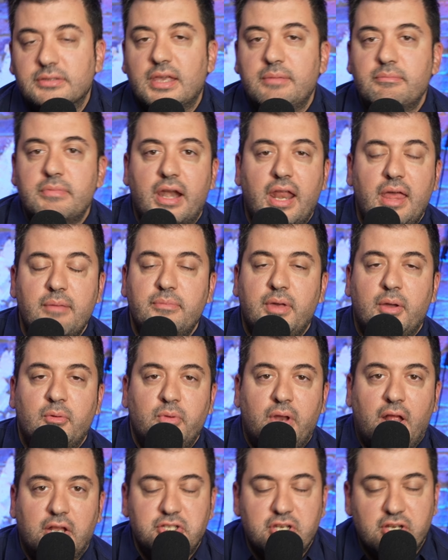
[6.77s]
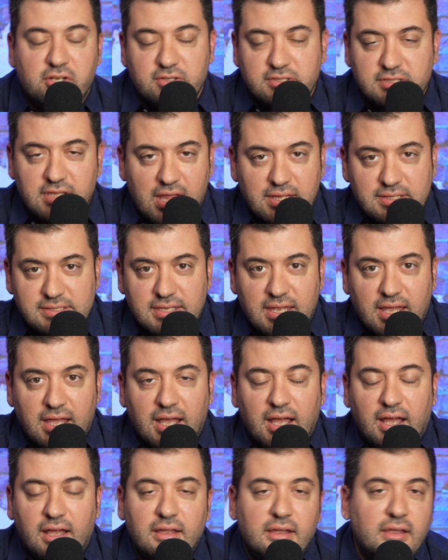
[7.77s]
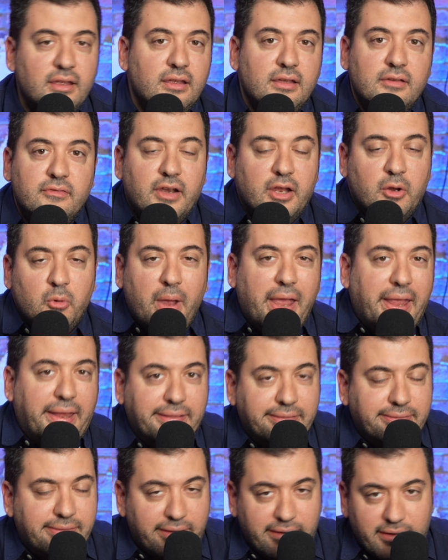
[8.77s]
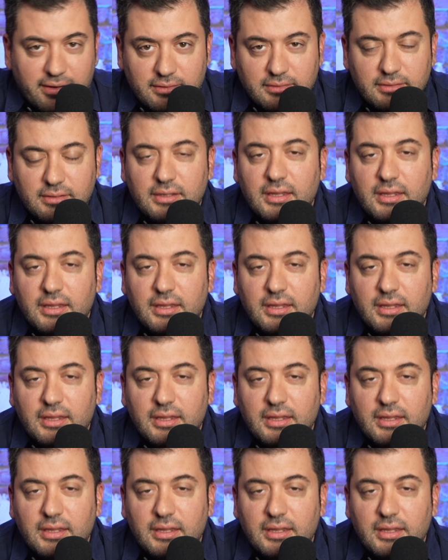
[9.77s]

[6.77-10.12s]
Sembrerebbe una circostanza frequente.